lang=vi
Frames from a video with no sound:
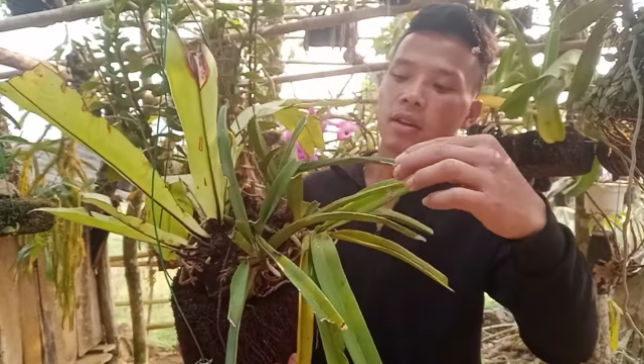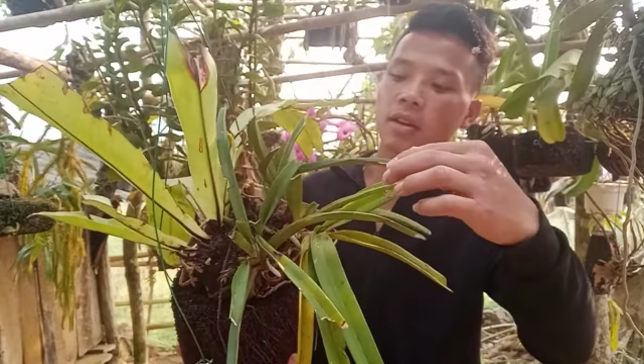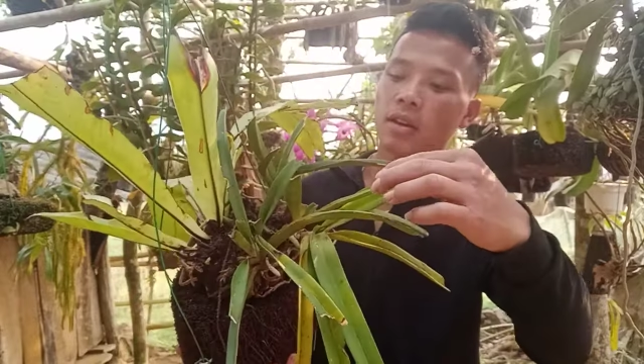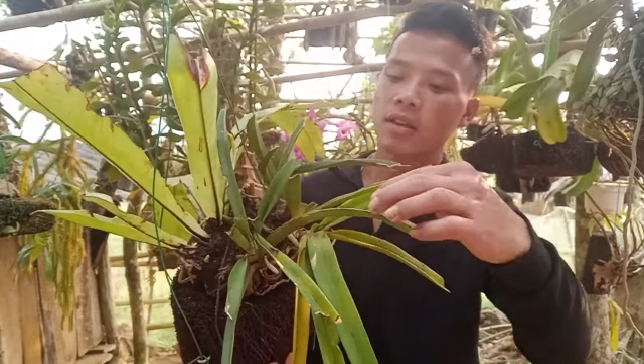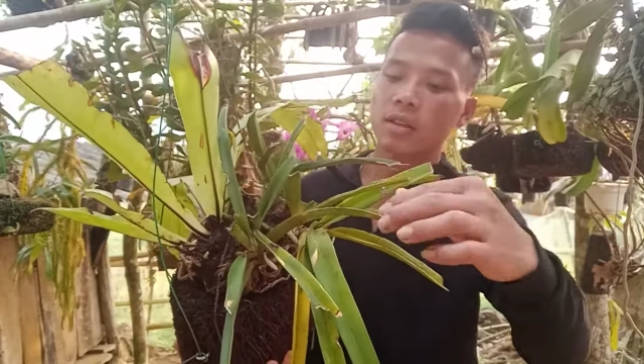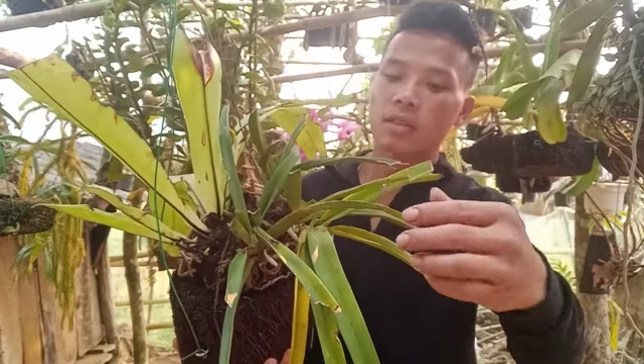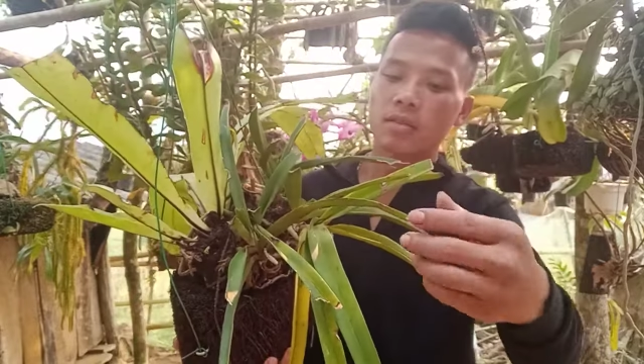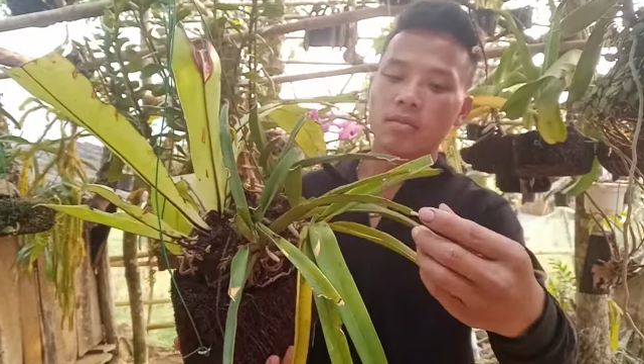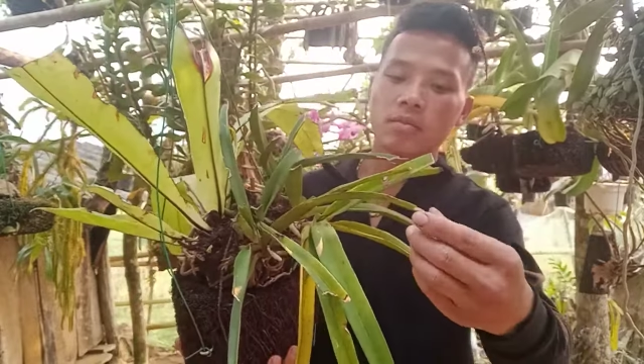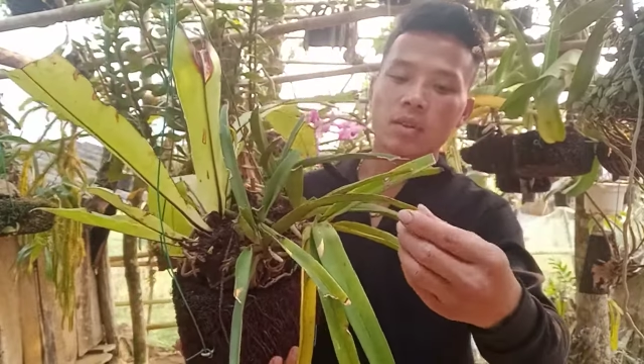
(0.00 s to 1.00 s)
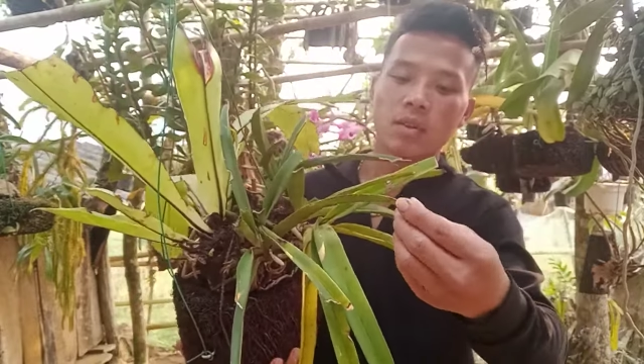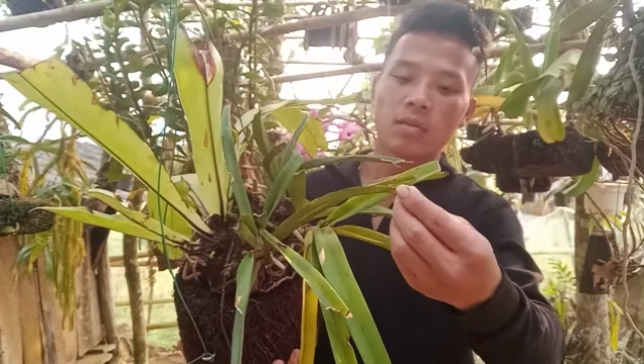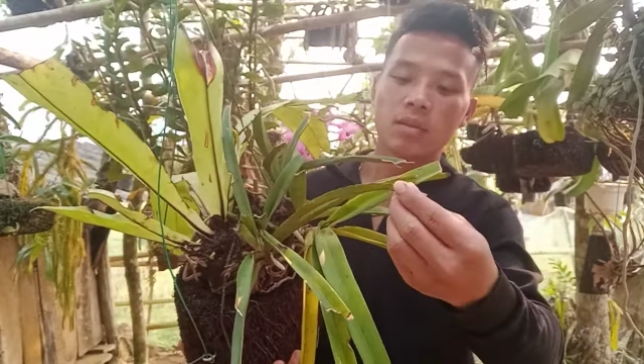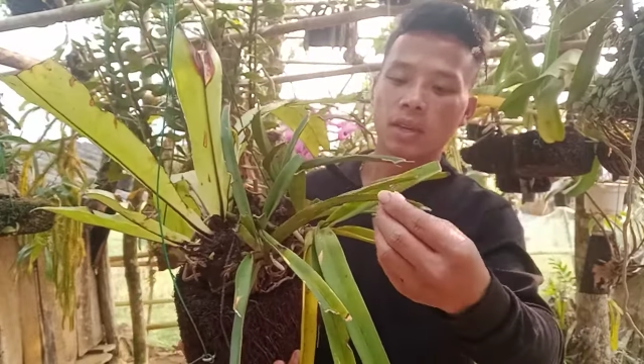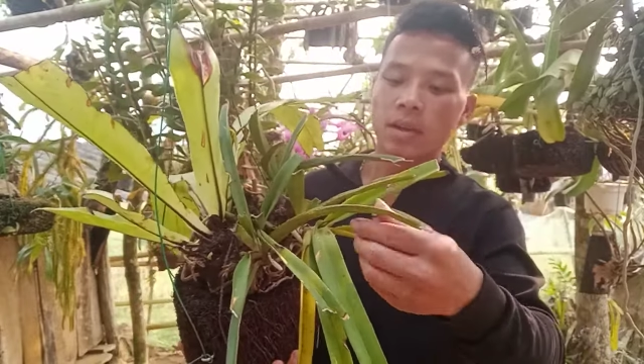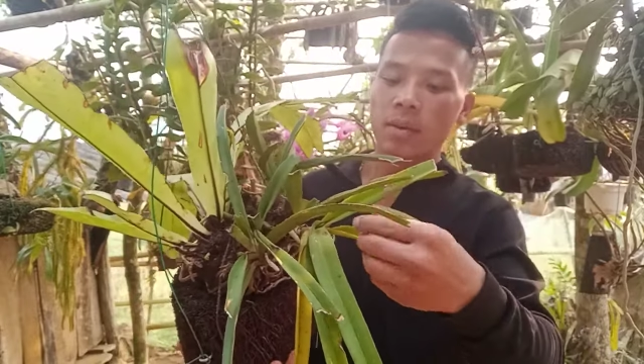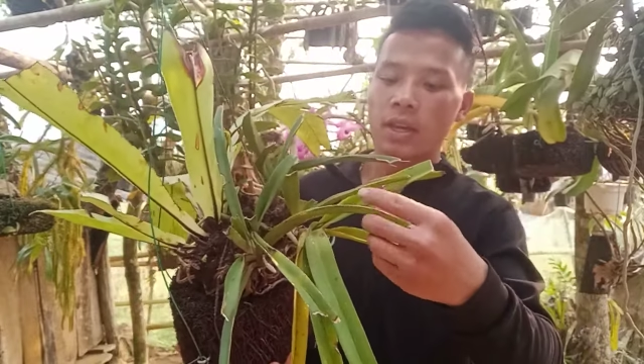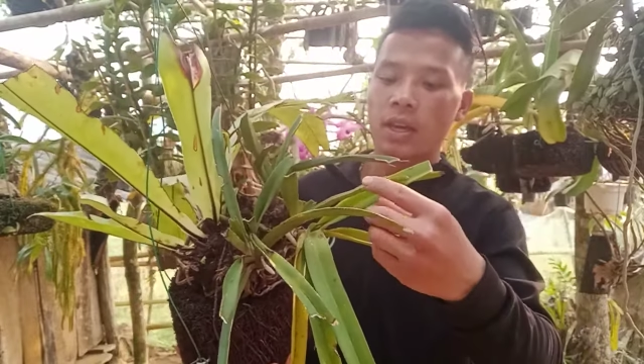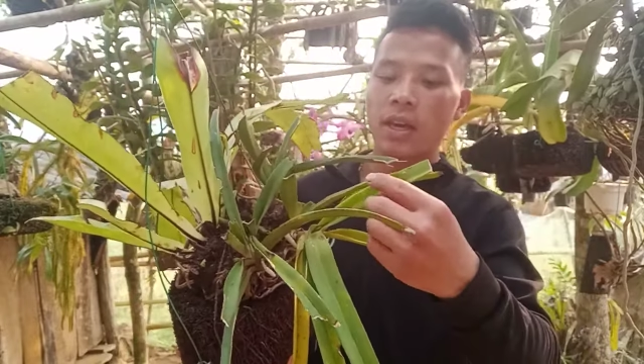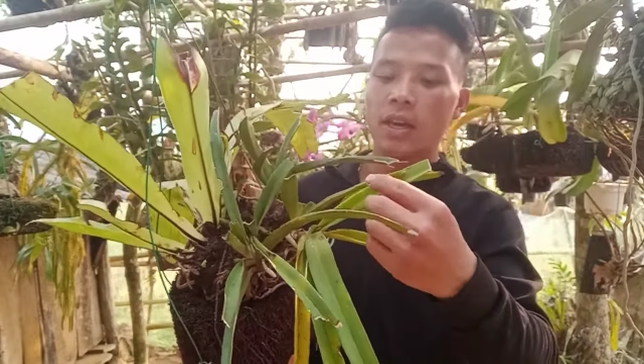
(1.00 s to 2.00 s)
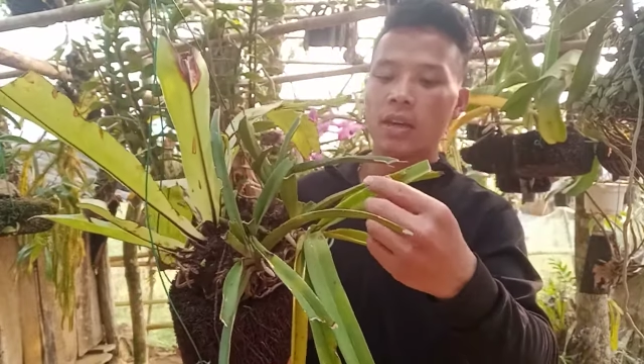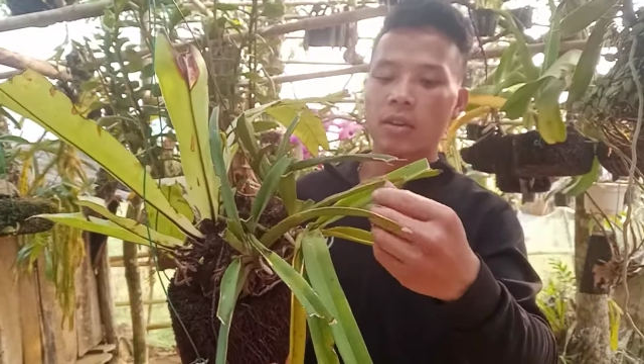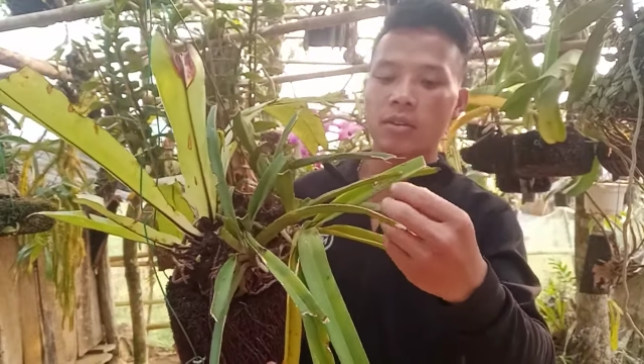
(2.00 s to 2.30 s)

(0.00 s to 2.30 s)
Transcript: Đấy. Gáy mấy cái uh,